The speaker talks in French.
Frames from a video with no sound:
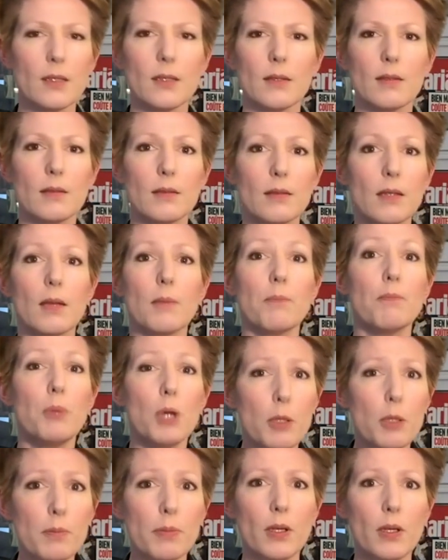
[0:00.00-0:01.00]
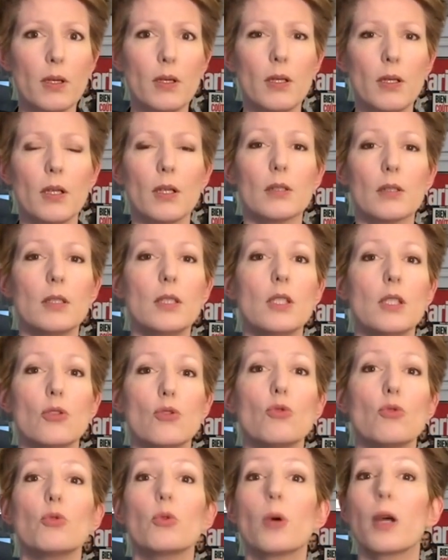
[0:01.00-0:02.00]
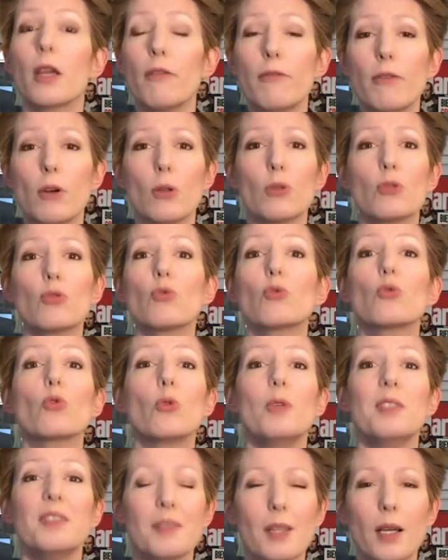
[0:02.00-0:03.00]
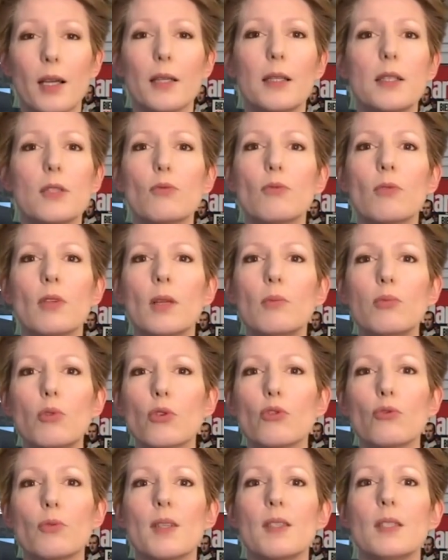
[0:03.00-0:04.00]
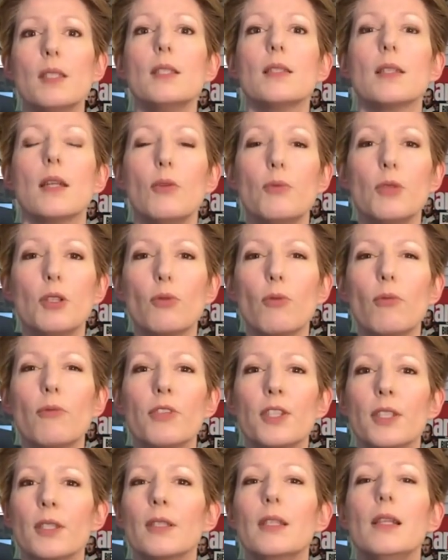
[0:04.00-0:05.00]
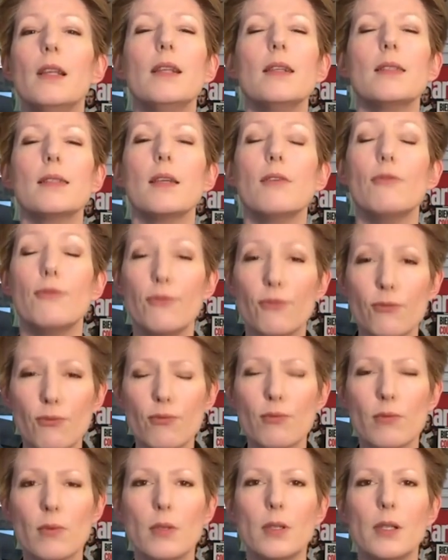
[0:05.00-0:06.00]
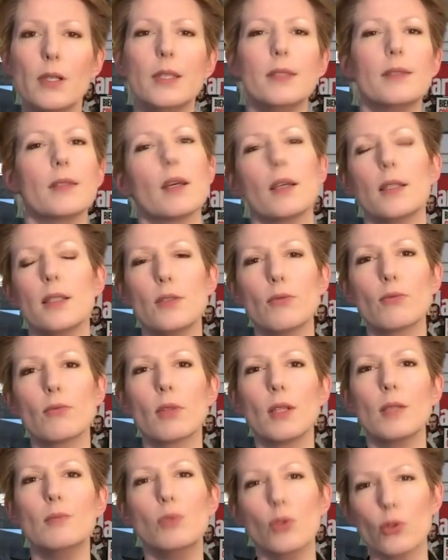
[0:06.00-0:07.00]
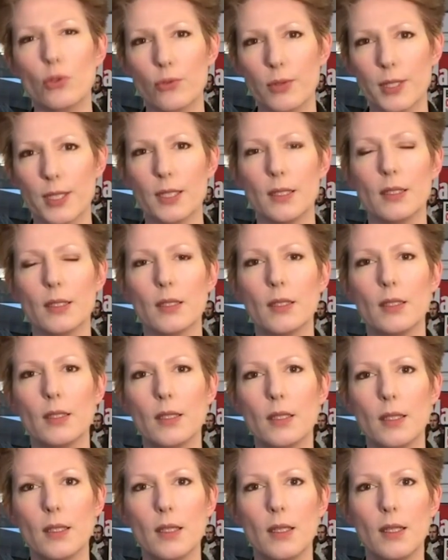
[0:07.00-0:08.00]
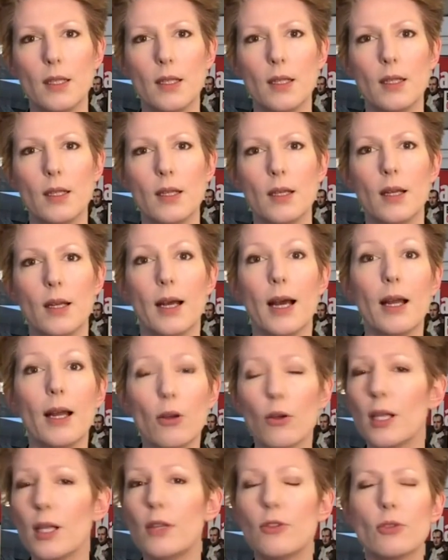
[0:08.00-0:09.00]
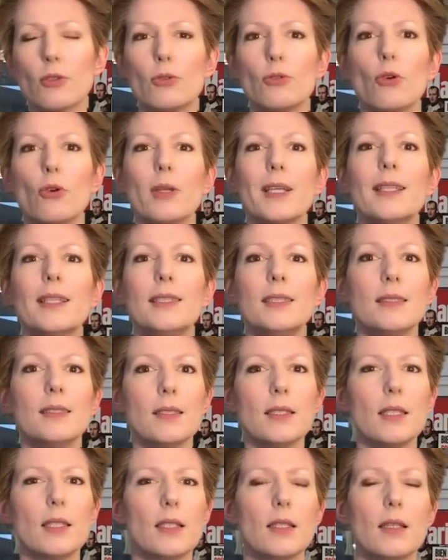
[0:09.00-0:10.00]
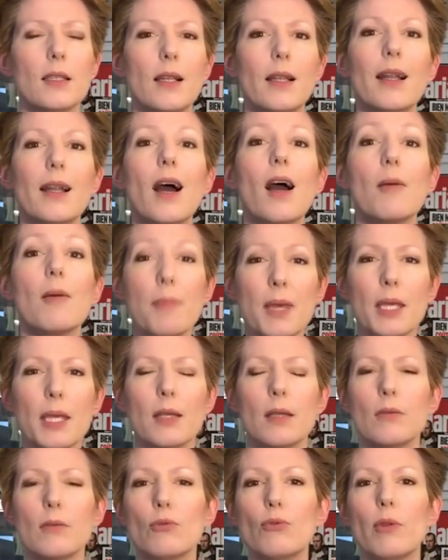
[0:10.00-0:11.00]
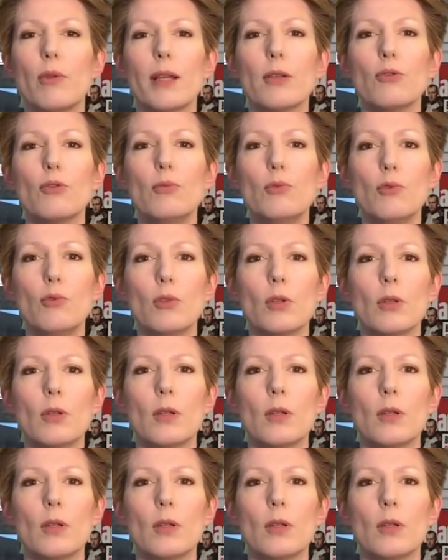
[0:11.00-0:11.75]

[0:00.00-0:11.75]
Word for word: d'un peuple qui se révolte contre les trahisons de la bourgeoisie, ça lui convient. Il les a vues, les trahisons de la bourgeoisie. Alors il tente d'organiser l'armée de la commune.